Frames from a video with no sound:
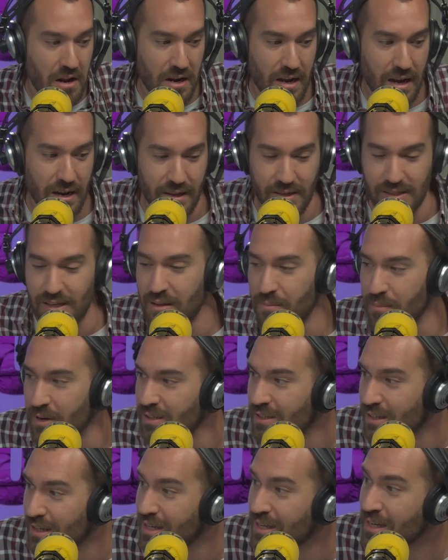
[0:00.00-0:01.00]
reales
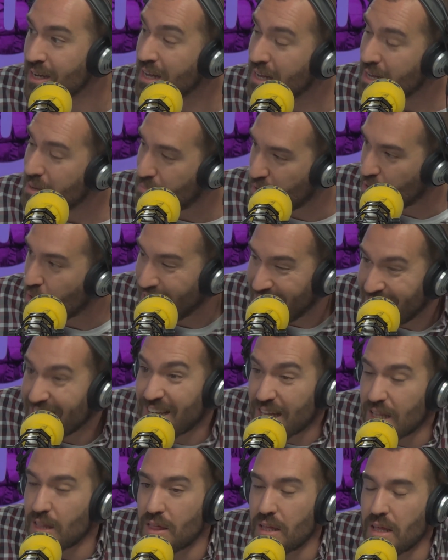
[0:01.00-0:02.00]
además, pero allí es
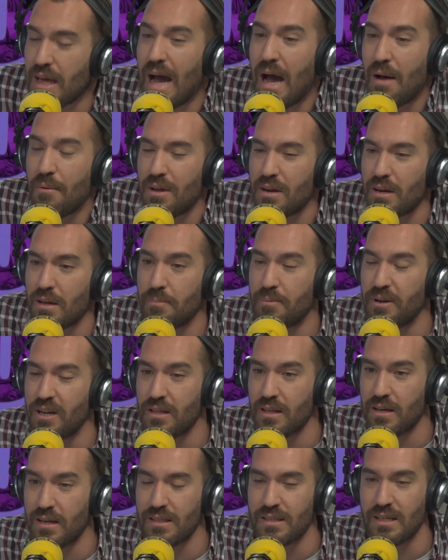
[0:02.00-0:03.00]
que dice, a ver,
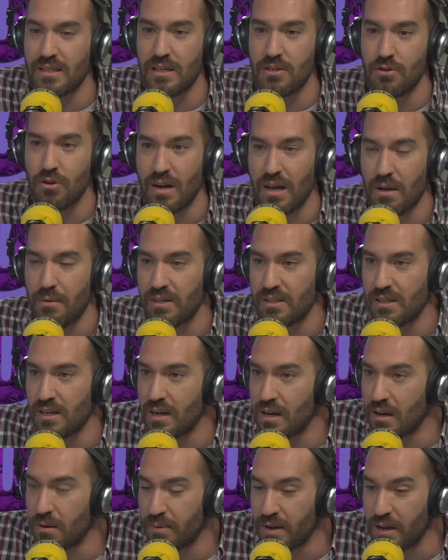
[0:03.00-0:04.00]
espérate, esta señora que va a ser
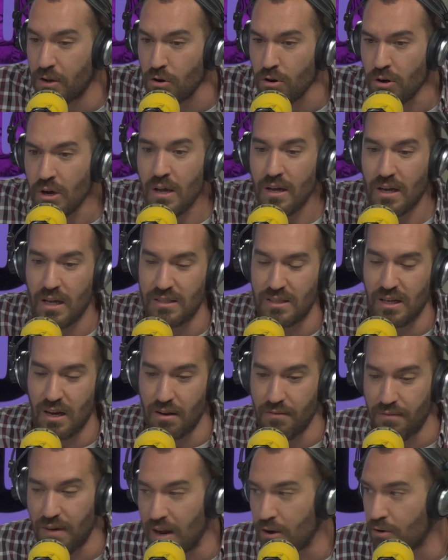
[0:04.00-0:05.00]
el velo, que se
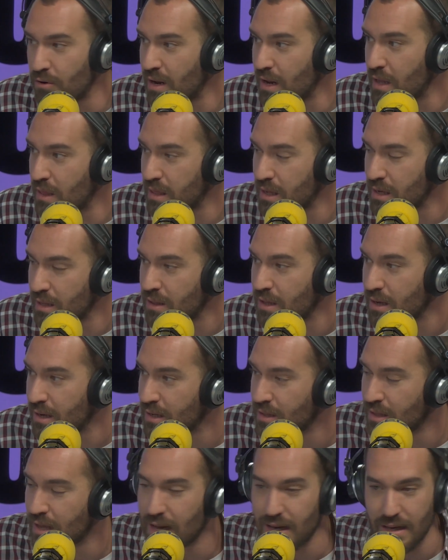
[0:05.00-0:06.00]
resbala con el
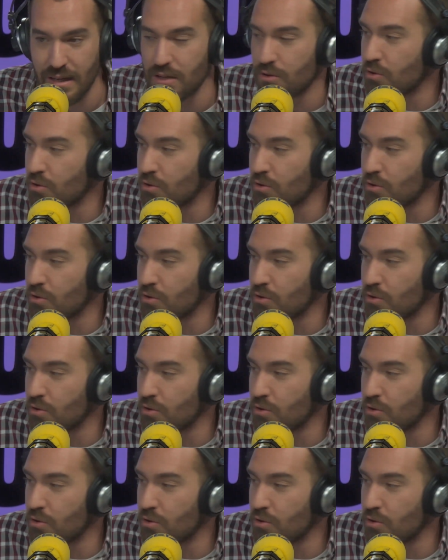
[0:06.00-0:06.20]
aceite, tal, y